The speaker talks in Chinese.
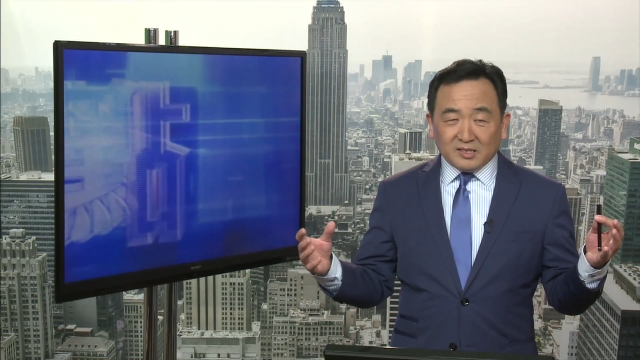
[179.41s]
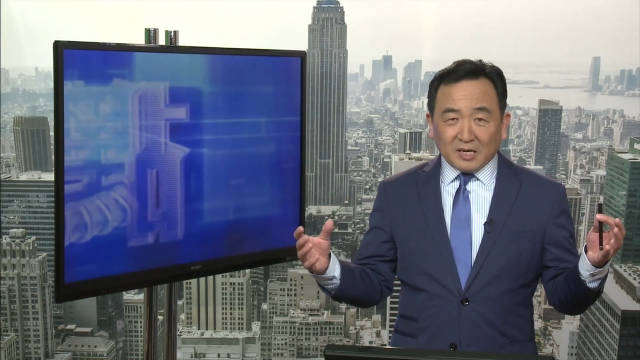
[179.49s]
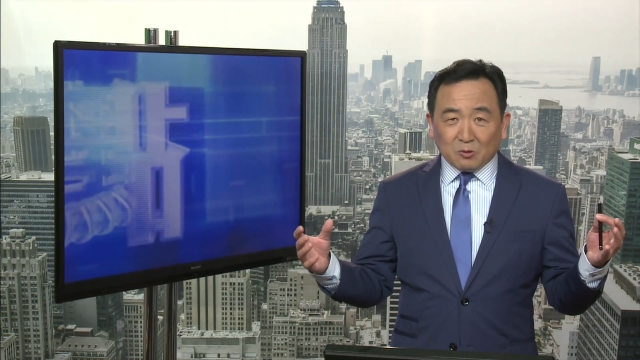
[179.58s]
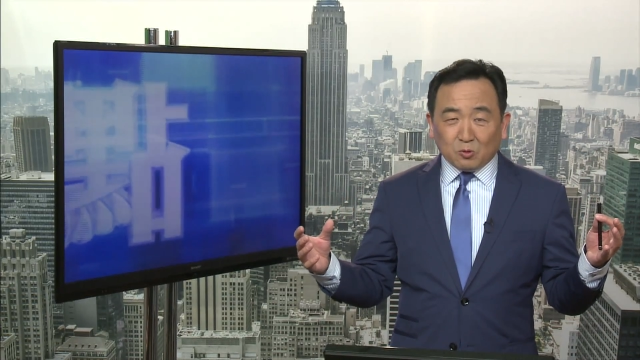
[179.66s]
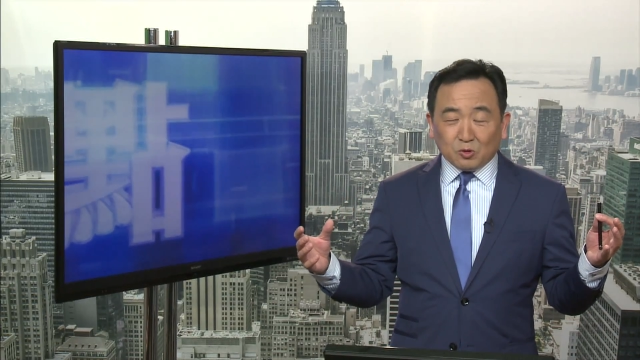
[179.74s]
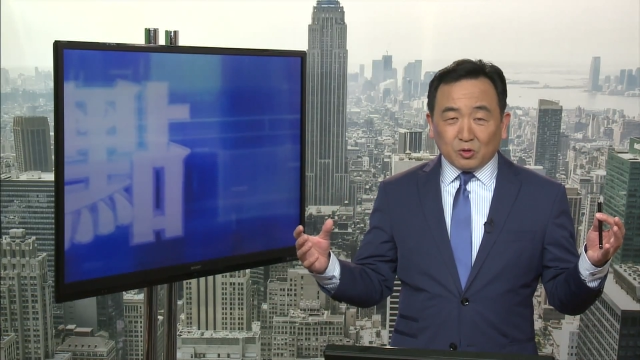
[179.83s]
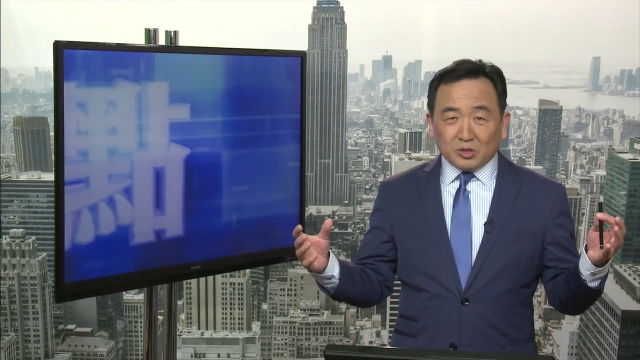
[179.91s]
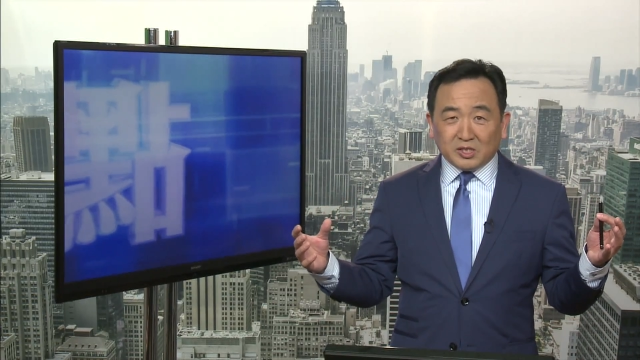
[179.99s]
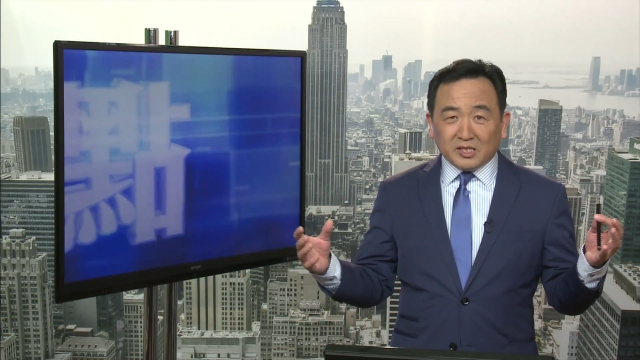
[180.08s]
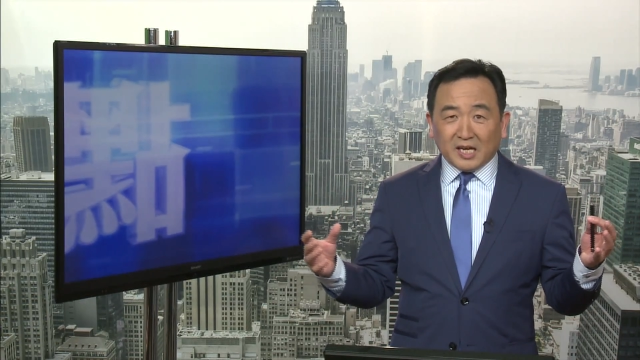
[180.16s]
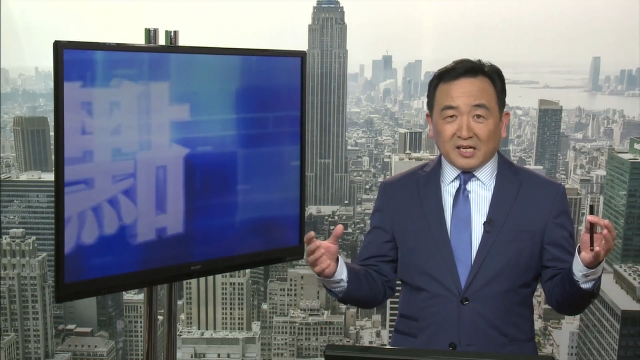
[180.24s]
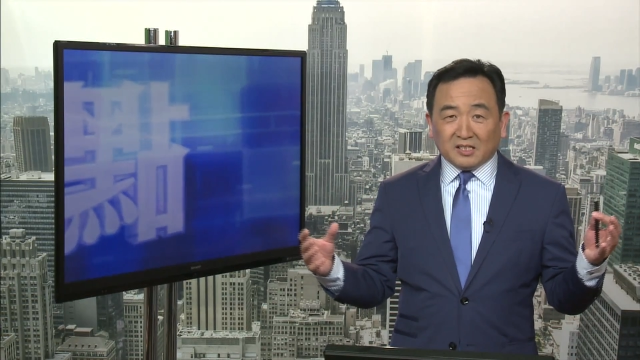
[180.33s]
以在过去
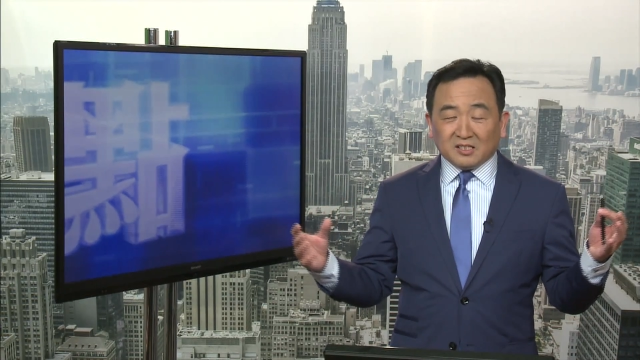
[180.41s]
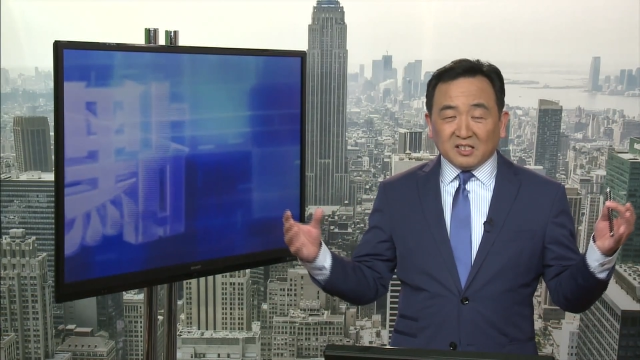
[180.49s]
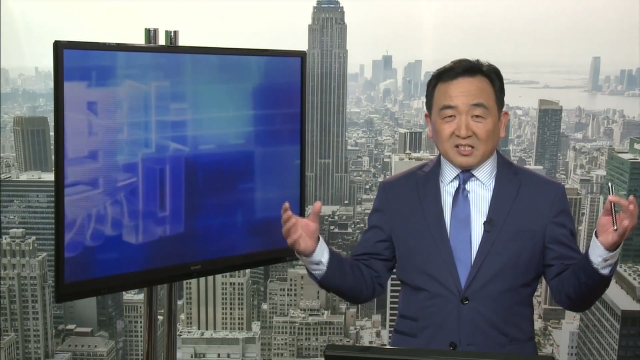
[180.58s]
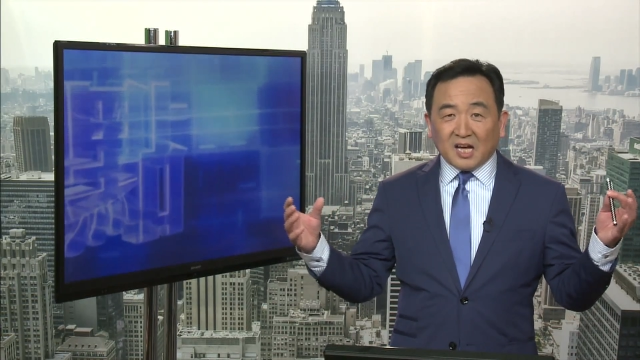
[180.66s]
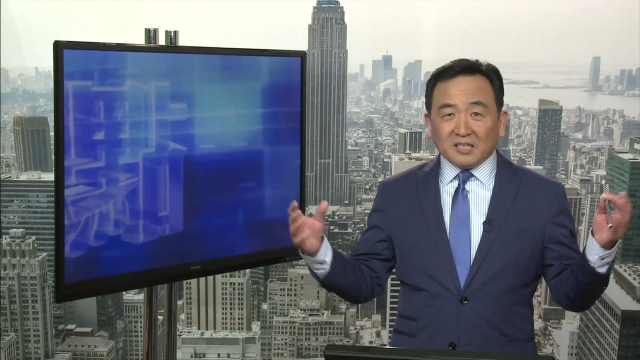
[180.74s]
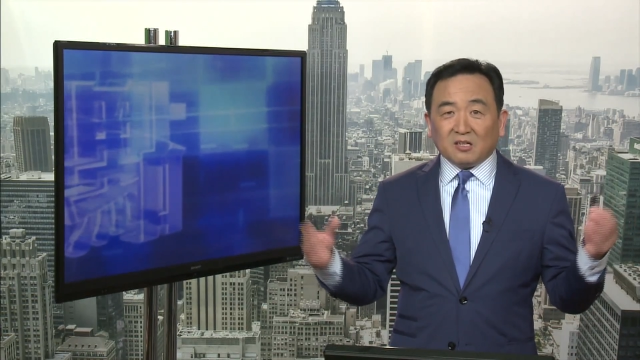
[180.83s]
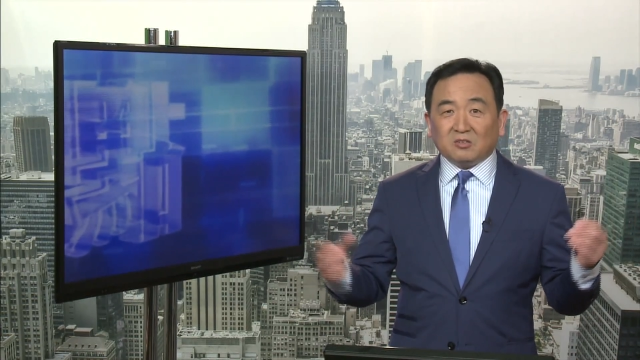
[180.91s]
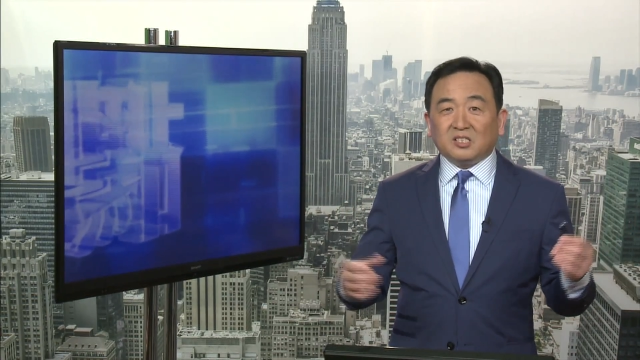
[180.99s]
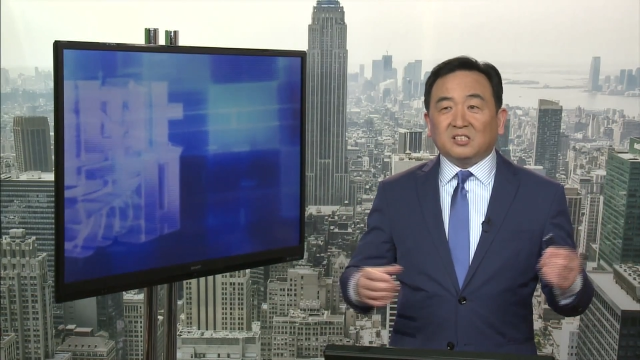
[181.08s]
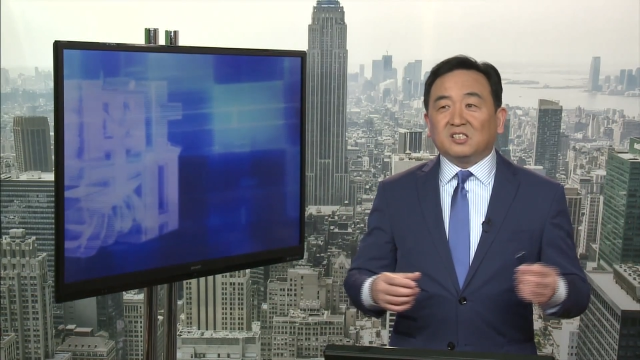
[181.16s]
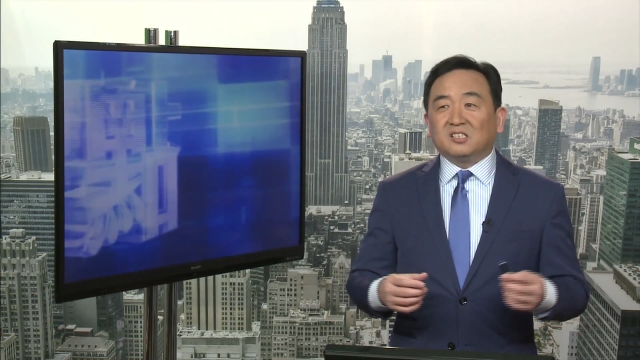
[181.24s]
时间里可以看到证